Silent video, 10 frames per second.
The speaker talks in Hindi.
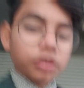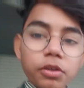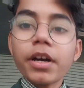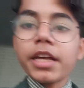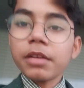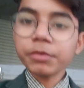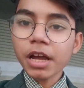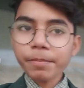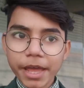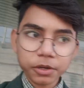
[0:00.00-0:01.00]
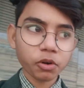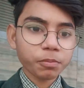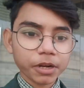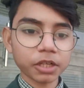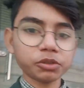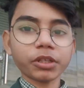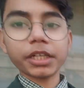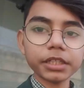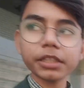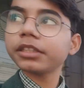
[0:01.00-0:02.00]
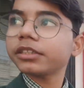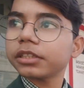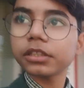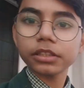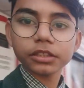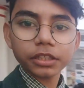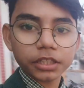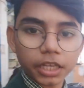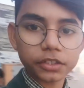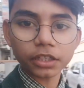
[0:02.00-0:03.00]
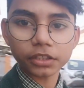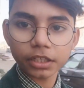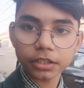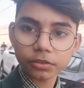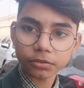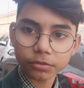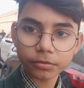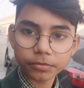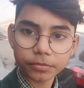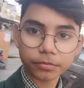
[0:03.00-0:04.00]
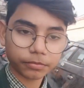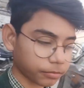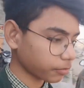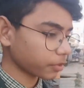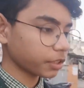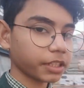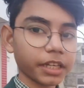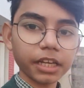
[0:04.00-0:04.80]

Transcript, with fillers: गए हम यहाँ मेन रोड पर आ चुके हैं ये देख सकते हैं ये है